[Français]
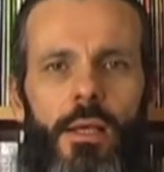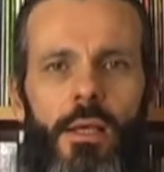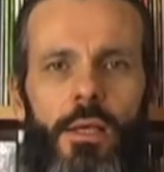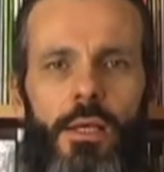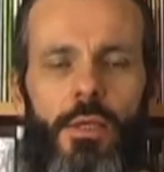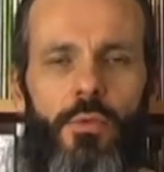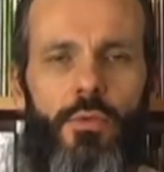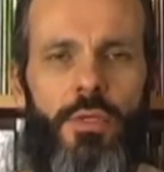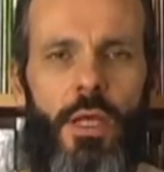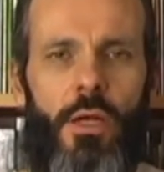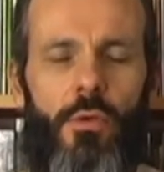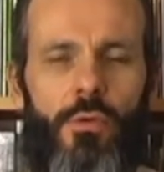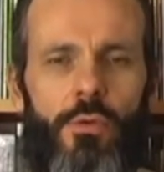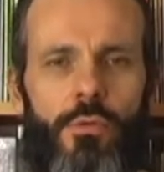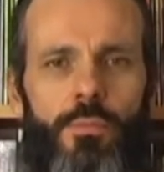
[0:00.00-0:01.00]
et nous
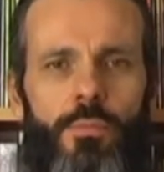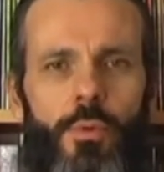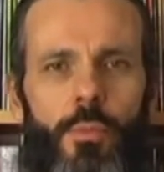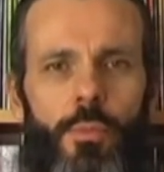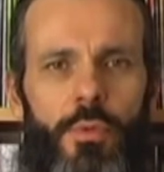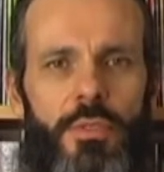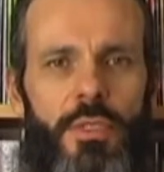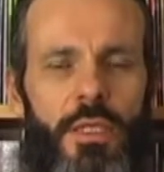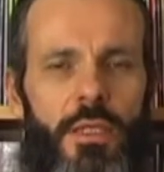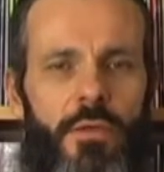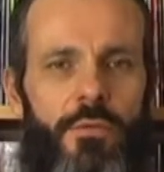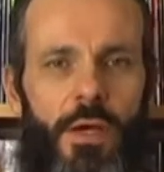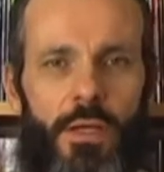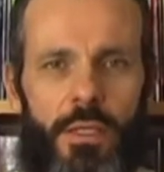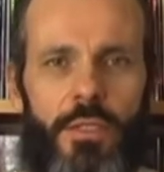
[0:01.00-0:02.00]
allons proposer des
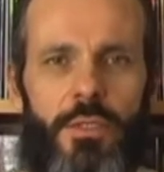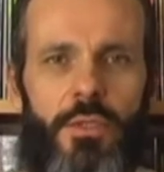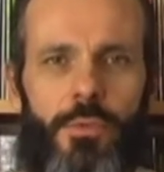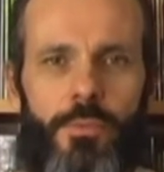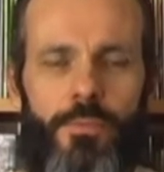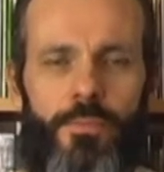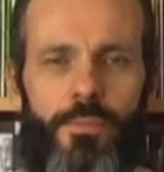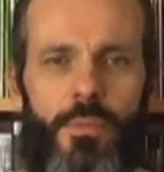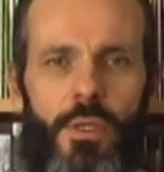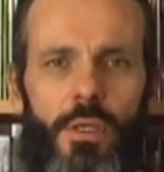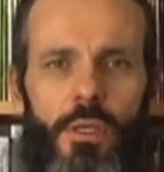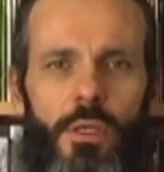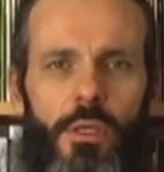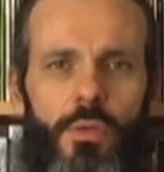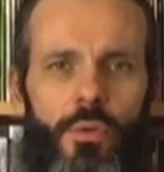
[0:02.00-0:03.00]
variations.
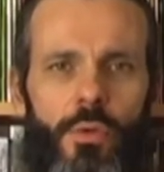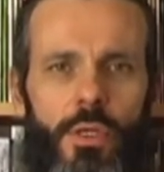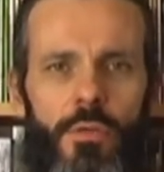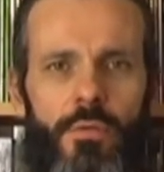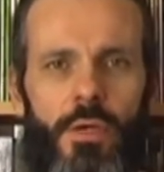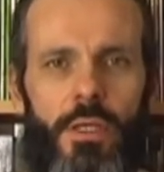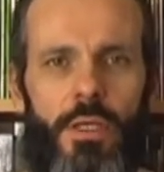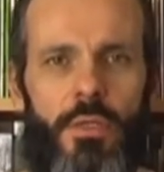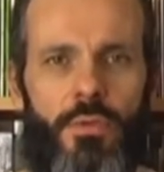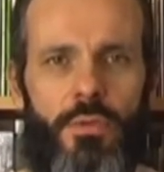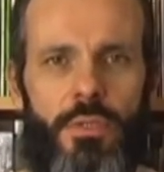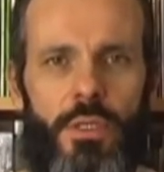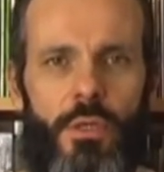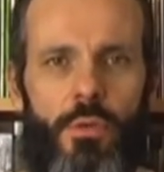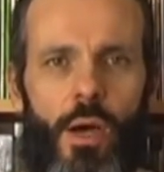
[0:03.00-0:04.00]
Donc, les variations,
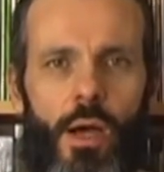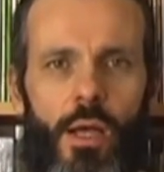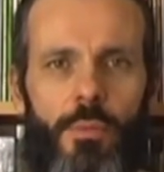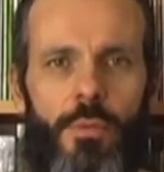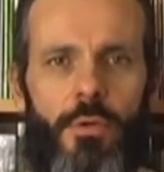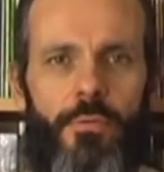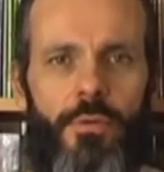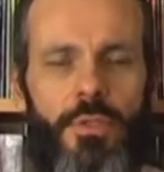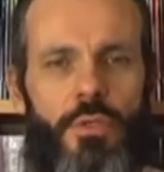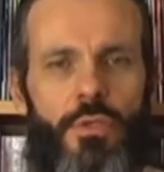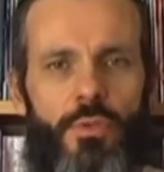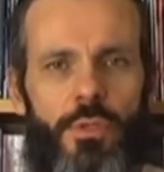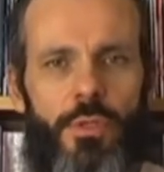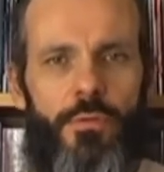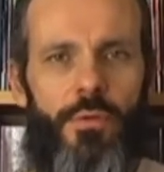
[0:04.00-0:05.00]
c'est quoi Eh bien, en fait, ce
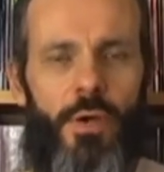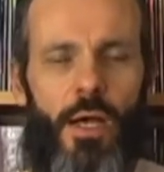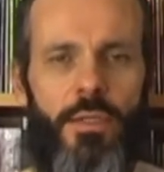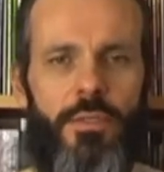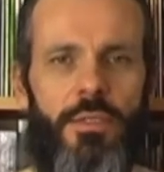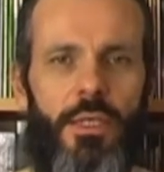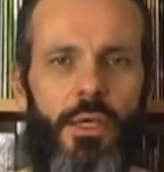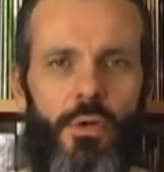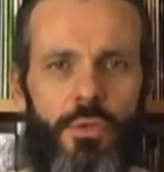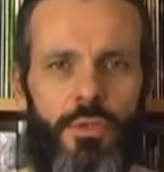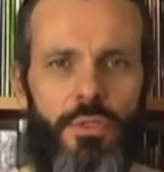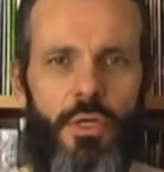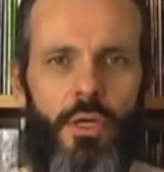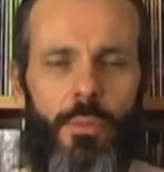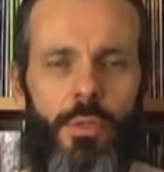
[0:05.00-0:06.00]
sont des phrases qui
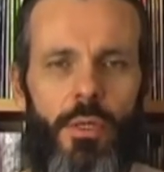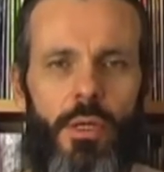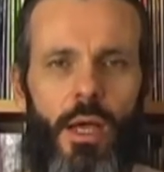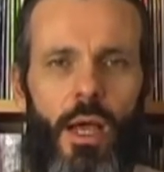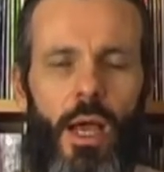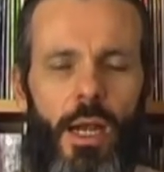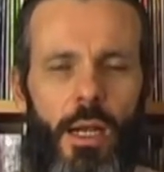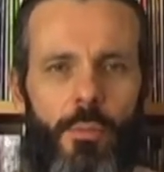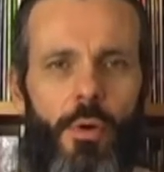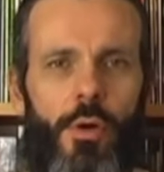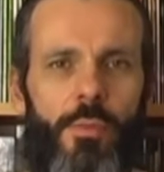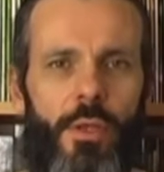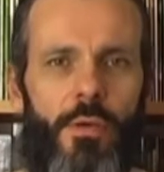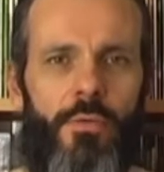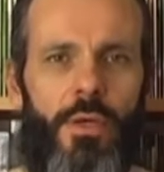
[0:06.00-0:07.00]
ressemblent à la
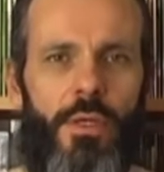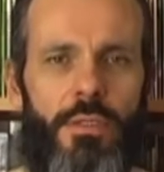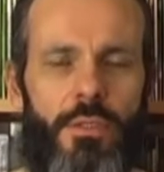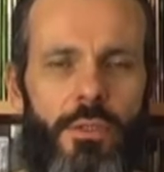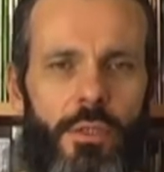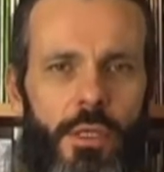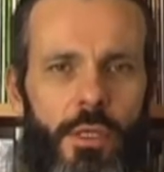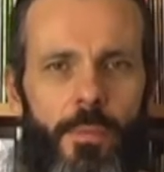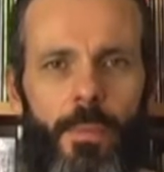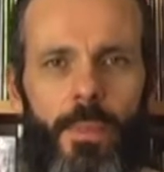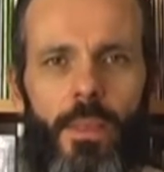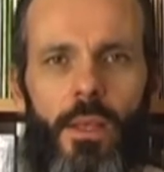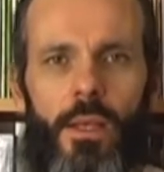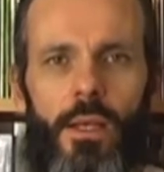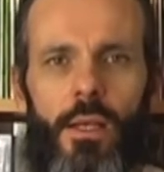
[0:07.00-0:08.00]
première phrase. ok
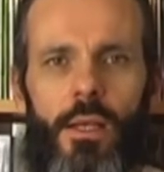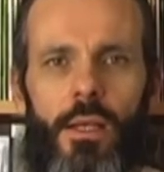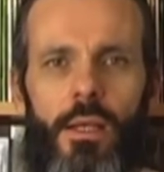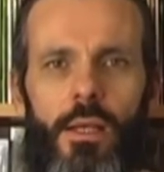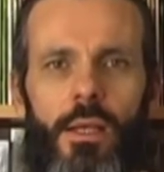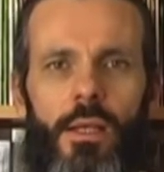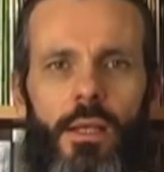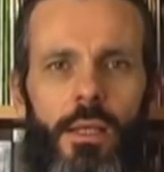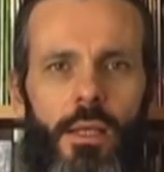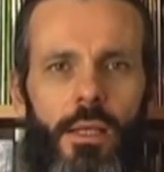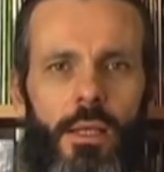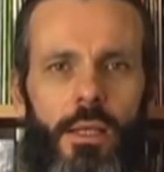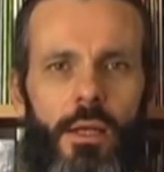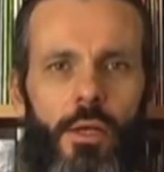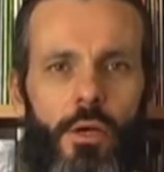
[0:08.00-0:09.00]

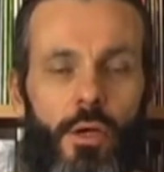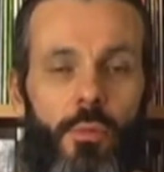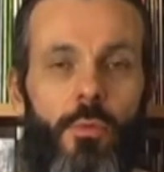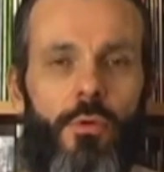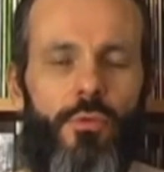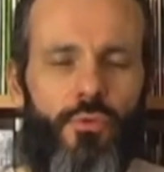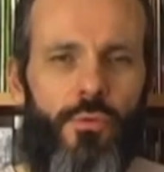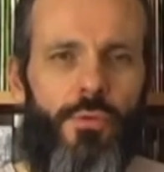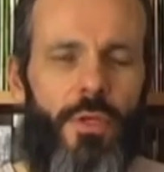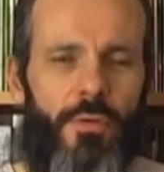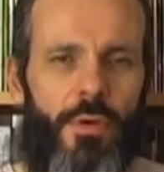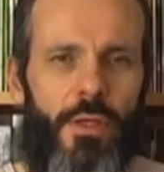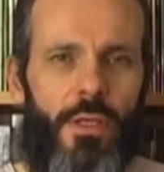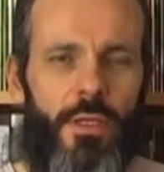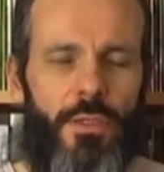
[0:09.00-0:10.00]
et alors comment on trouve des
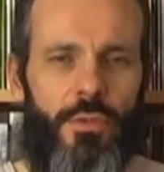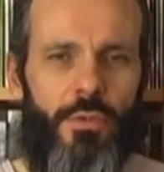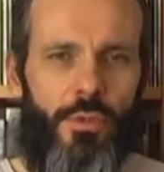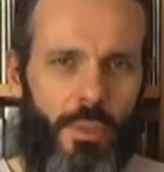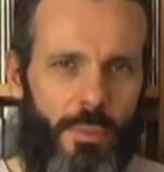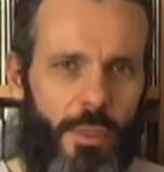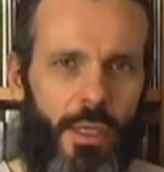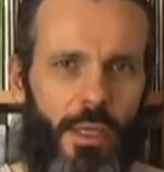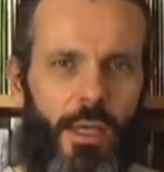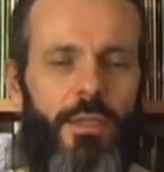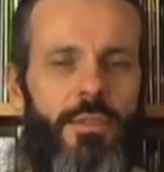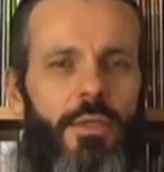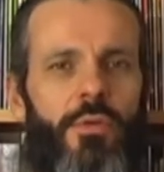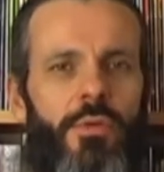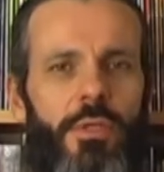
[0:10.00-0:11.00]
variations Eh bien
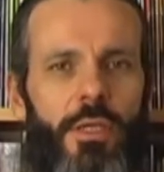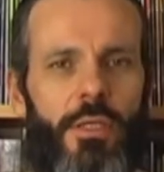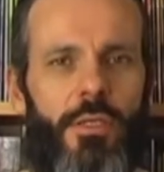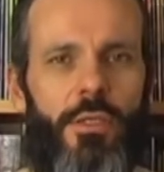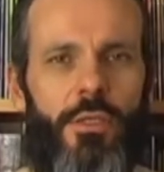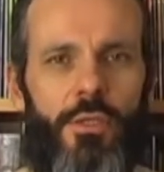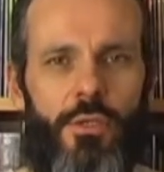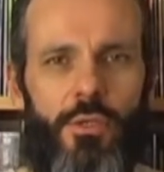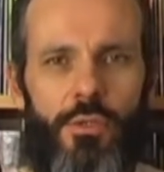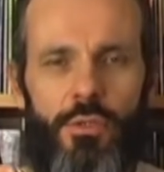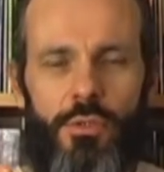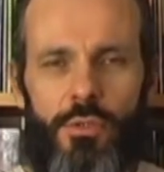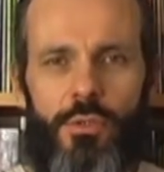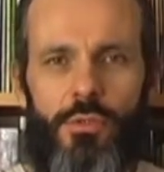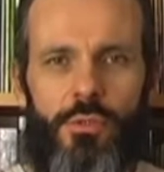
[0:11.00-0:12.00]
grâce à une technique
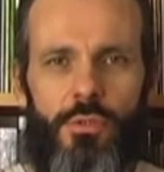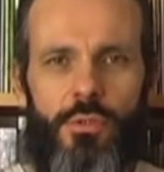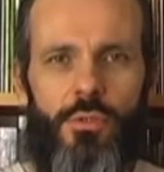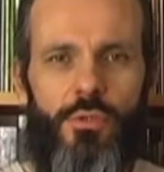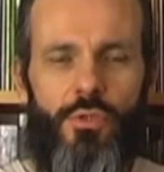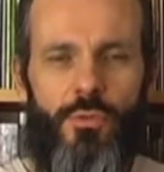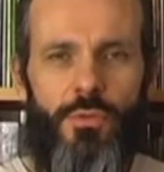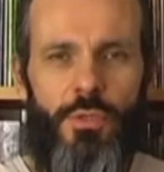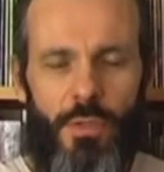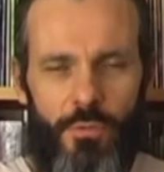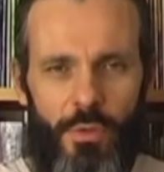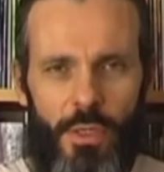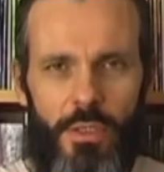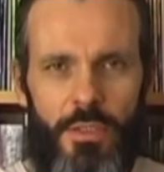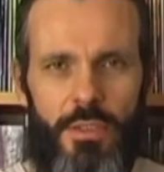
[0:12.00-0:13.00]
euh, que, je vous
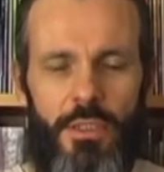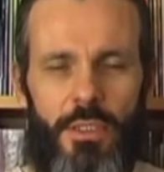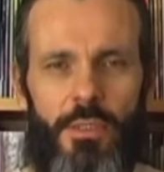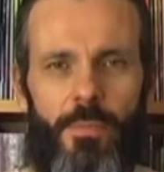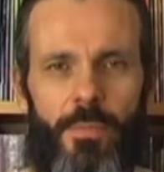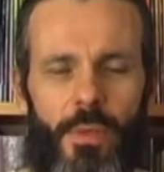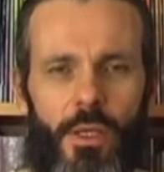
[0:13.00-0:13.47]
dévoile ici,